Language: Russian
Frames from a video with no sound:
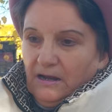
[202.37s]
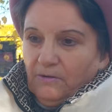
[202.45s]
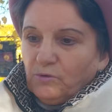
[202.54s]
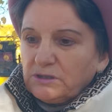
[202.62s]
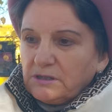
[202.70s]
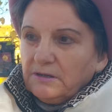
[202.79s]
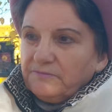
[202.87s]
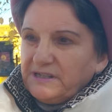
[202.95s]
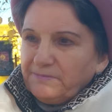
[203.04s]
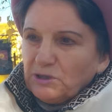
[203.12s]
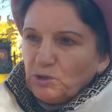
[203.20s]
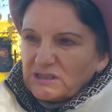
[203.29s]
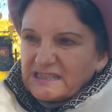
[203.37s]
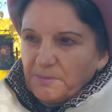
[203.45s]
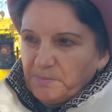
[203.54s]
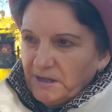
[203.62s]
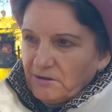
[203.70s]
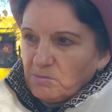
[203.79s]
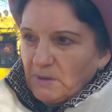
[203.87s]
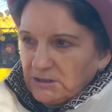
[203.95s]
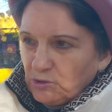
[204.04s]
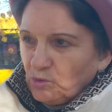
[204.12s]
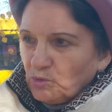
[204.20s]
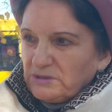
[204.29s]
Вот в 91
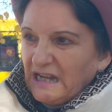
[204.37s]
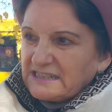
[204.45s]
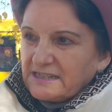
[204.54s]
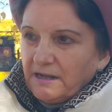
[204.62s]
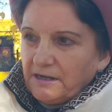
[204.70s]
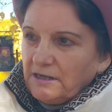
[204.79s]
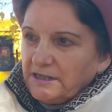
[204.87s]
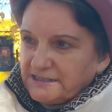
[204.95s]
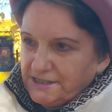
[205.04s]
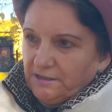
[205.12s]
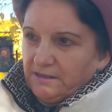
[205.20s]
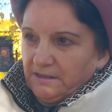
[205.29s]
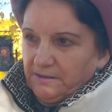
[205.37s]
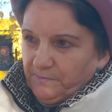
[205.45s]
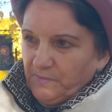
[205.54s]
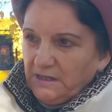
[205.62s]
году у нас горели деньги.